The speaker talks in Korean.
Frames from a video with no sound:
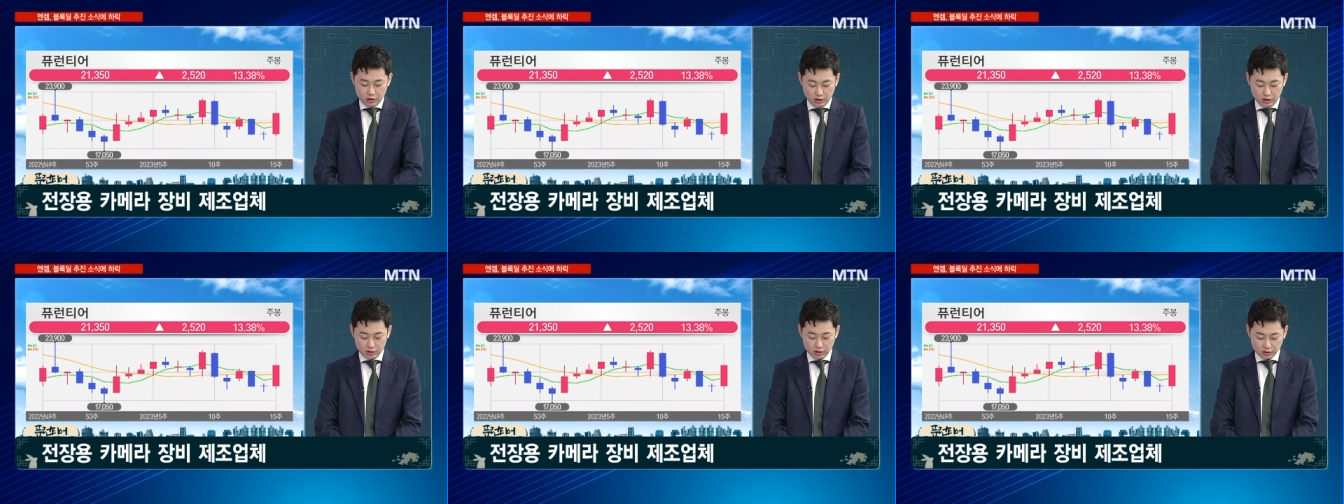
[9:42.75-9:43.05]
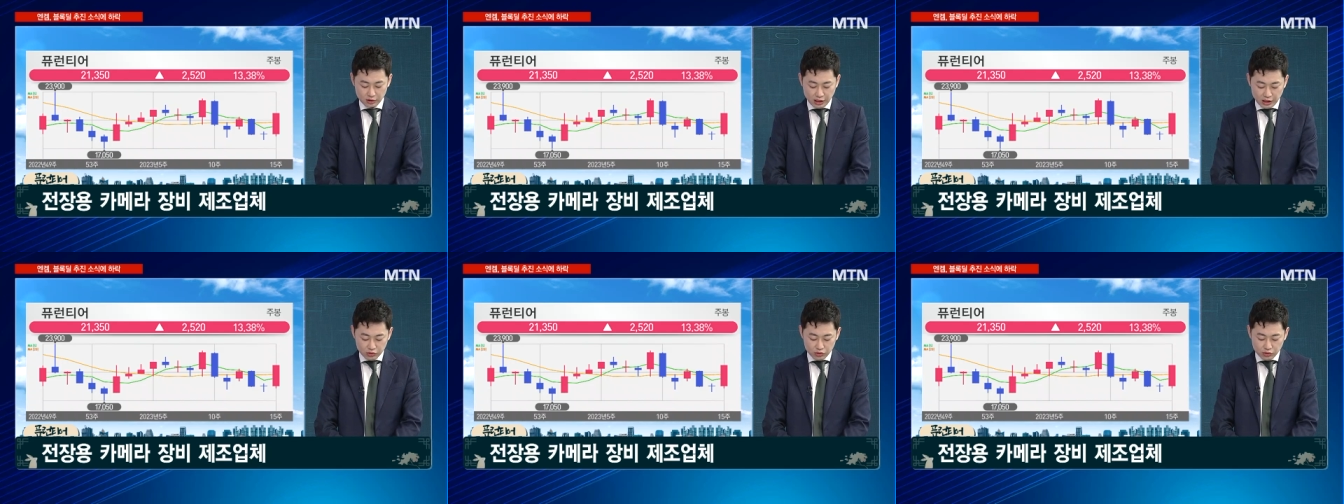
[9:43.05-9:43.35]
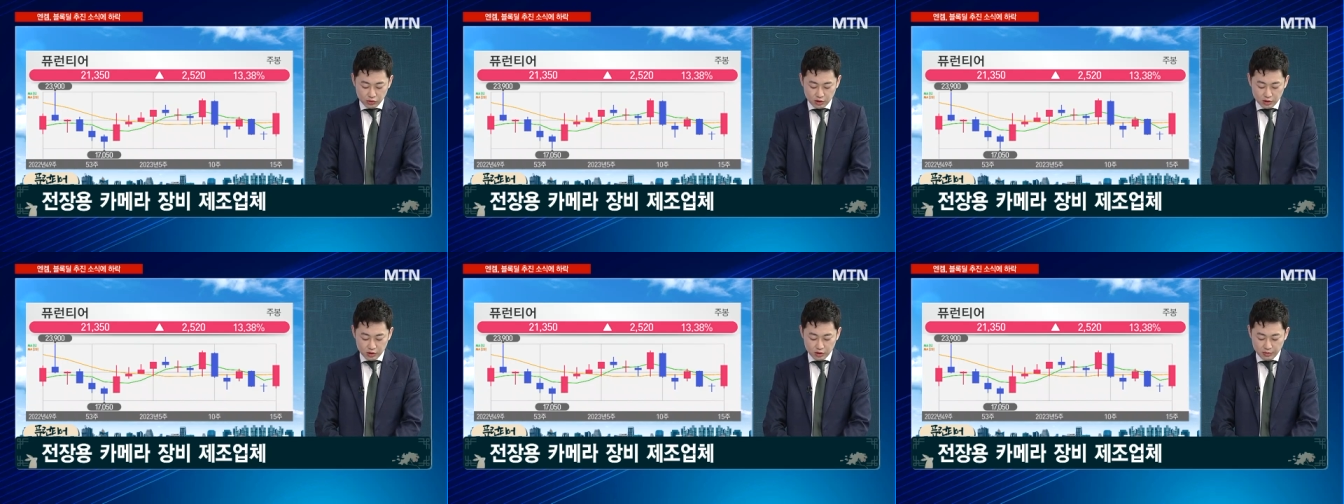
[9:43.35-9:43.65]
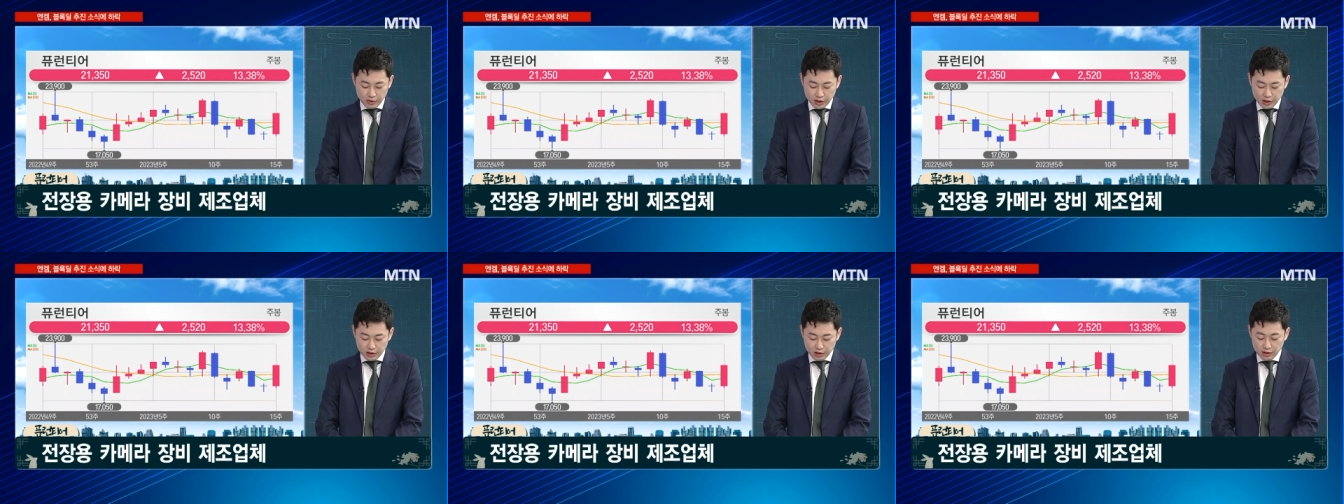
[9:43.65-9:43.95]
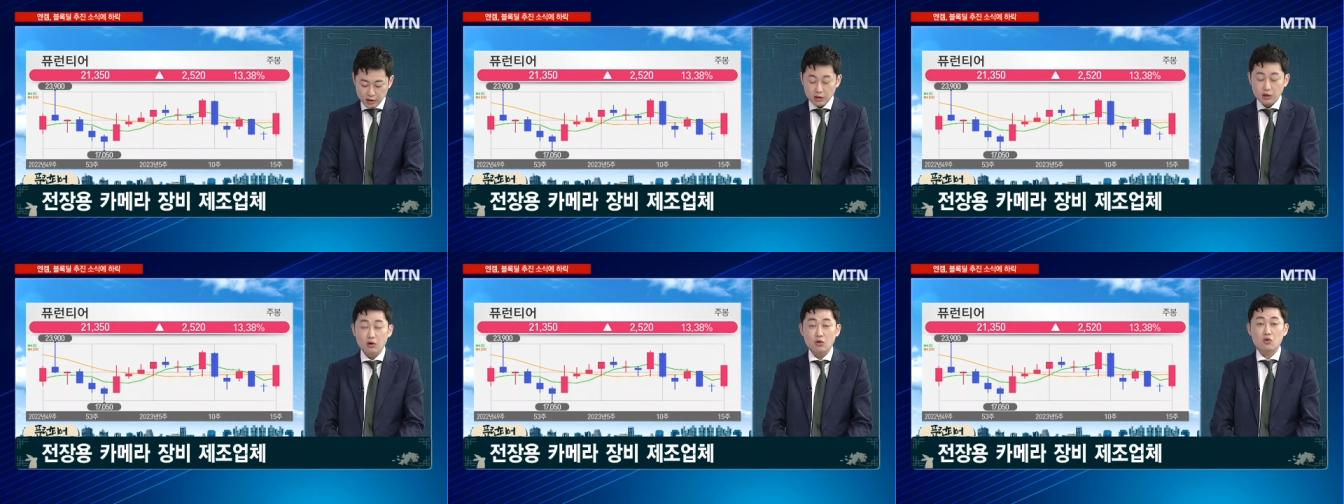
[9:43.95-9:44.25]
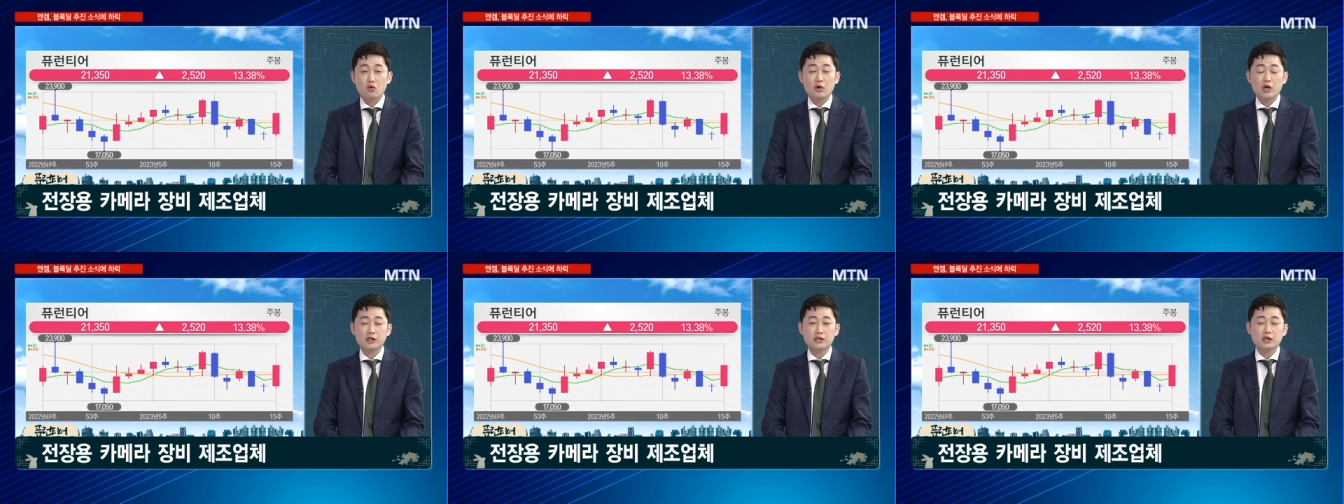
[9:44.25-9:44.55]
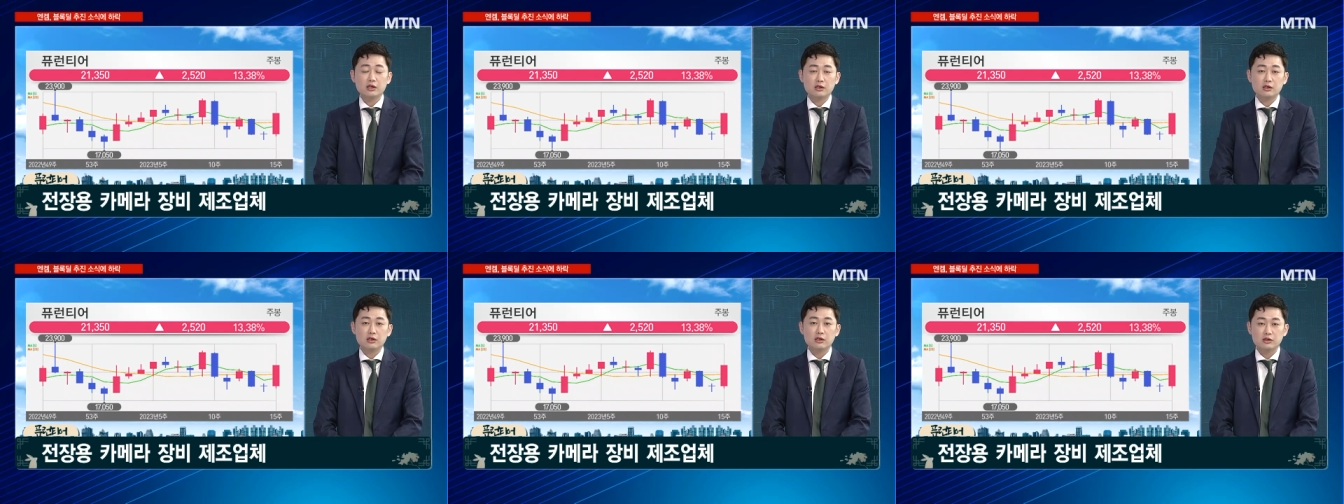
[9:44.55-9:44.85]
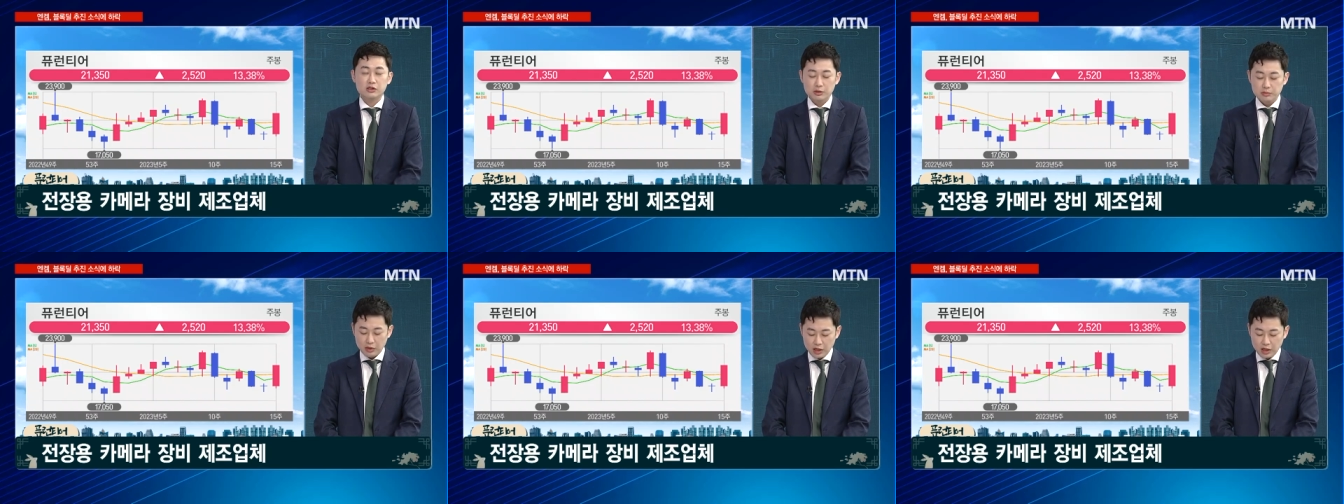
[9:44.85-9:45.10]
어, 다수 기업의 어, 고객사를 지금